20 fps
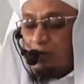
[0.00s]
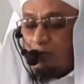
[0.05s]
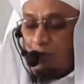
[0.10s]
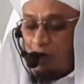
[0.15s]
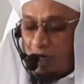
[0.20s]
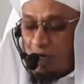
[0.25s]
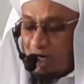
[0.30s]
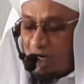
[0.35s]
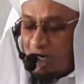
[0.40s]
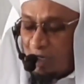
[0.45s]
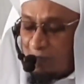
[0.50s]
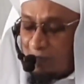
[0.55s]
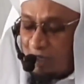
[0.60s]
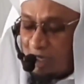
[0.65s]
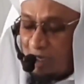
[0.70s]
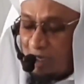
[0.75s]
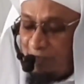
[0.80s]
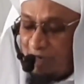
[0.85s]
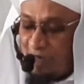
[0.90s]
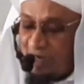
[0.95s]
मुहर्रम
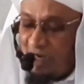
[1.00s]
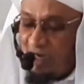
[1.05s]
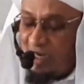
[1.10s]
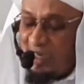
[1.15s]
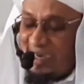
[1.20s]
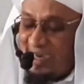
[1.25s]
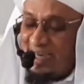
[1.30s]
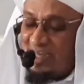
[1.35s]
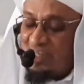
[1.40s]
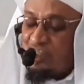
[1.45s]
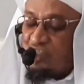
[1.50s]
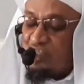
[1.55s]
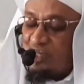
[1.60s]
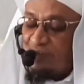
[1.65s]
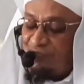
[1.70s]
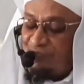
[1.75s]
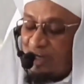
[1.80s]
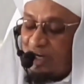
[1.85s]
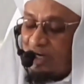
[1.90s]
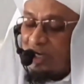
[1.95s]
का महीना
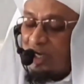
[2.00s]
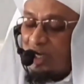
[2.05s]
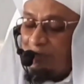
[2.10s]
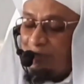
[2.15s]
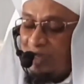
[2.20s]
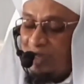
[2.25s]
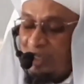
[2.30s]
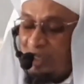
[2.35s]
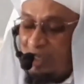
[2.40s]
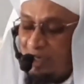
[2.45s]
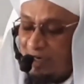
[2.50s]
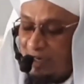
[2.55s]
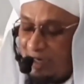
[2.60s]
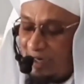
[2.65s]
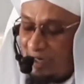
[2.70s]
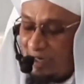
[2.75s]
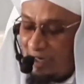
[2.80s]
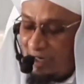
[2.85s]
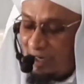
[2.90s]
सफर का महीना